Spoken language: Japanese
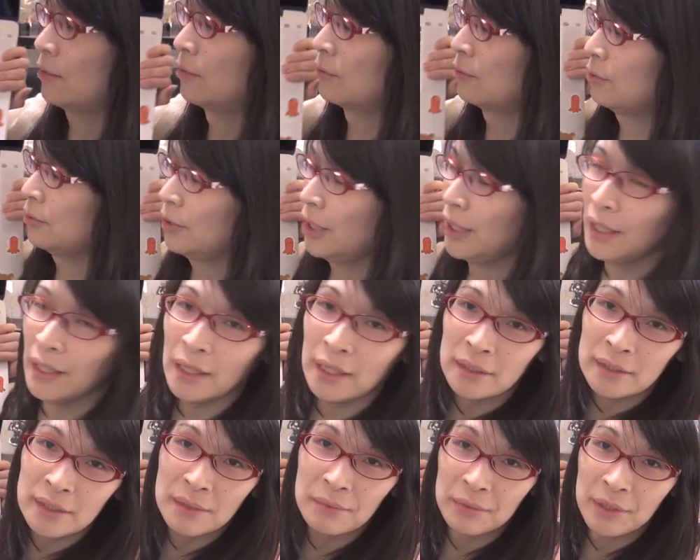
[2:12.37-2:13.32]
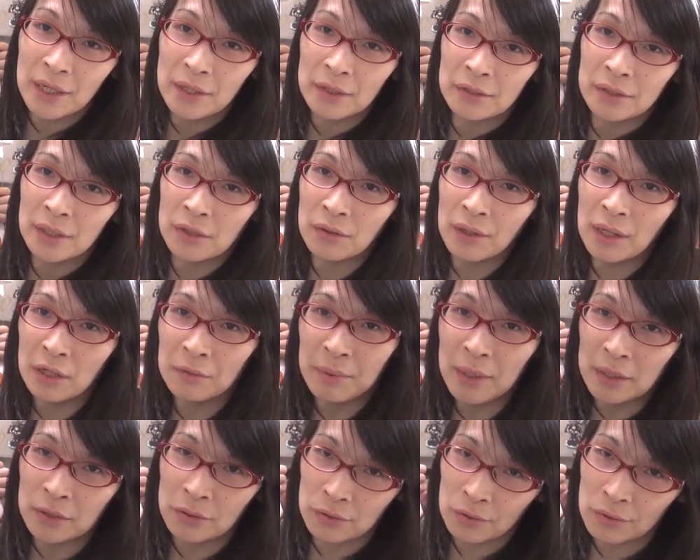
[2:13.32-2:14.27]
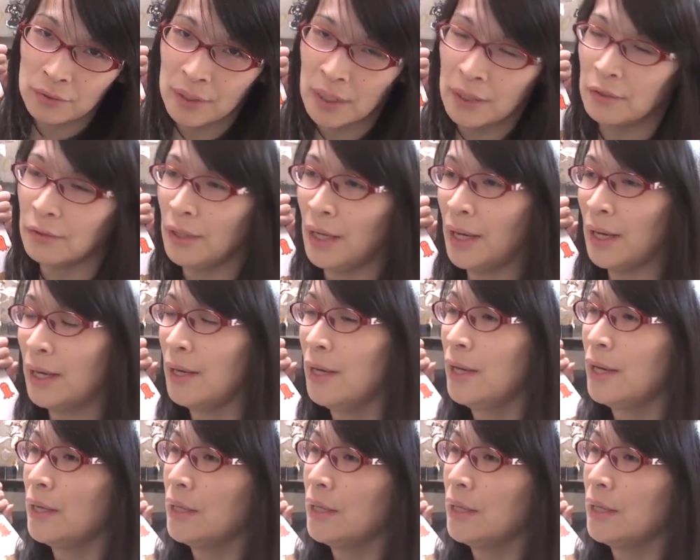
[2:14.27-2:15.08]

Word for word: ここで全部やるんでトラックパッドとなので